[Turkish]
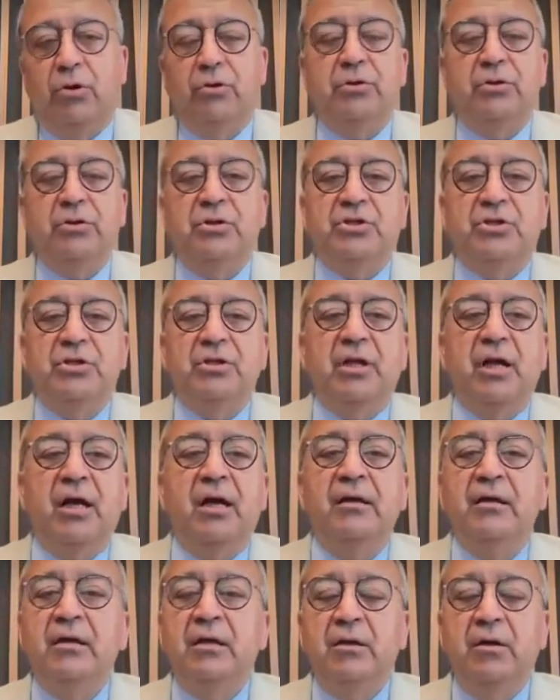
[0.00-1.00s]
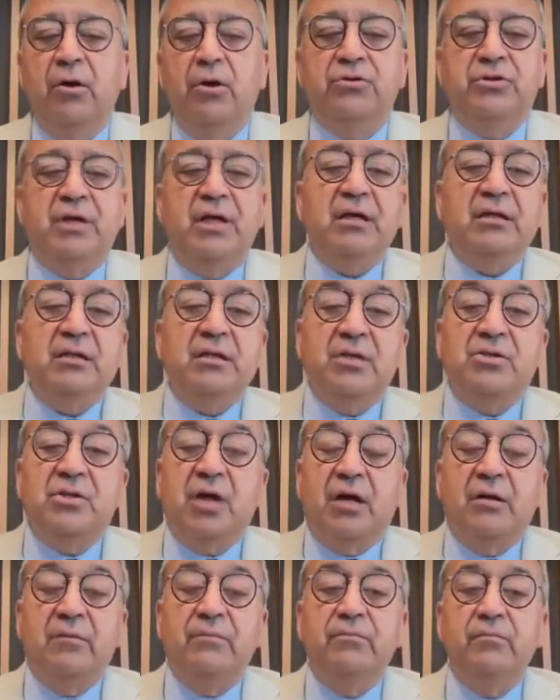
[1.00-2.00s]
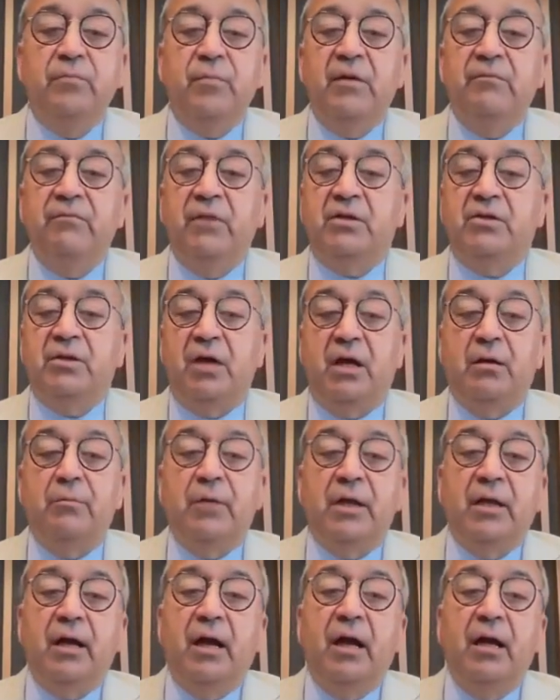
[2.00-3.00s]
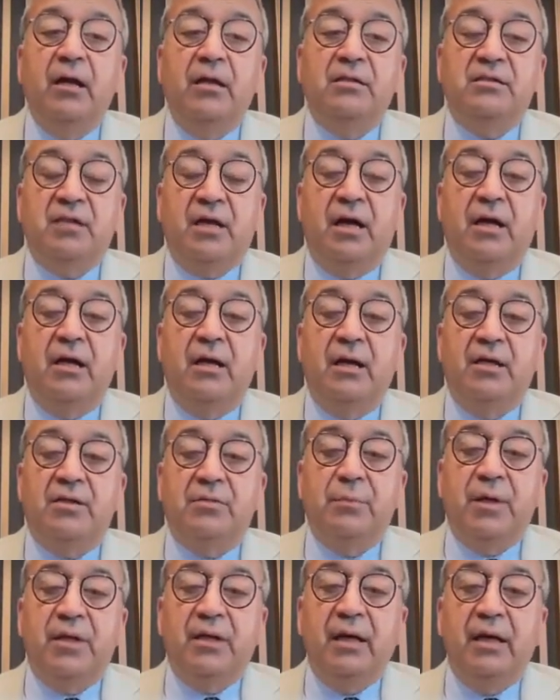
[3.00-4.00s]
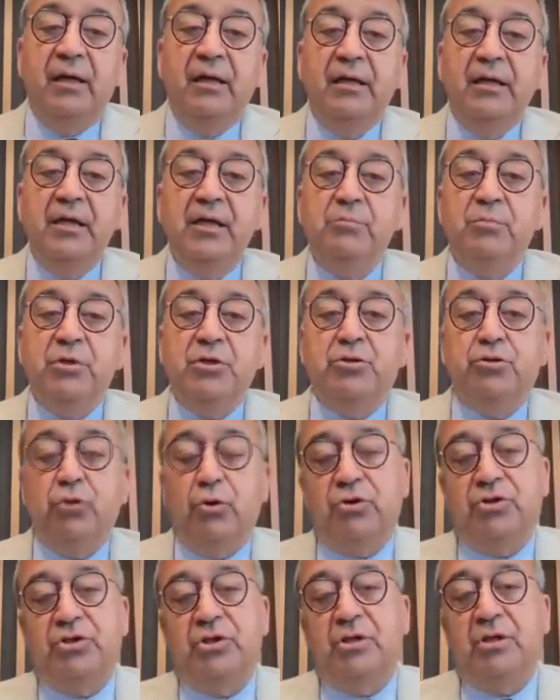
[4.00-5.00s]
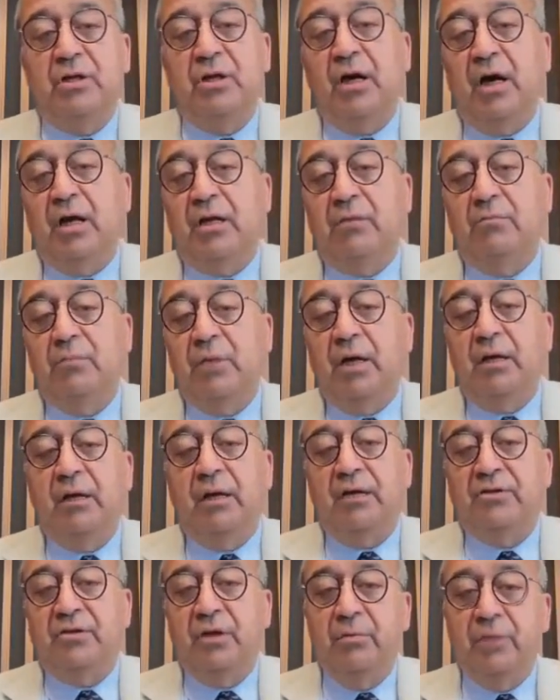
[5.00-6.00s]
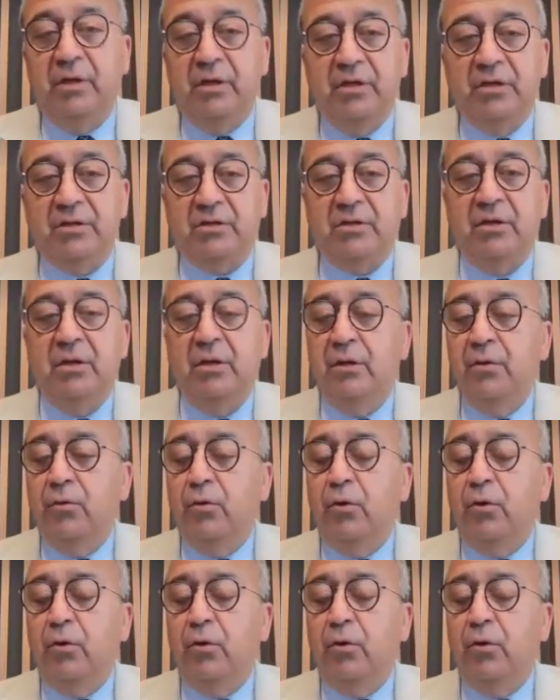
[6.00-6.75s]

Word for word: Onun dışında özellikle tarım ve tarıma dayalı sanayileşmede biz çok ciddi adımlar atabiliriz.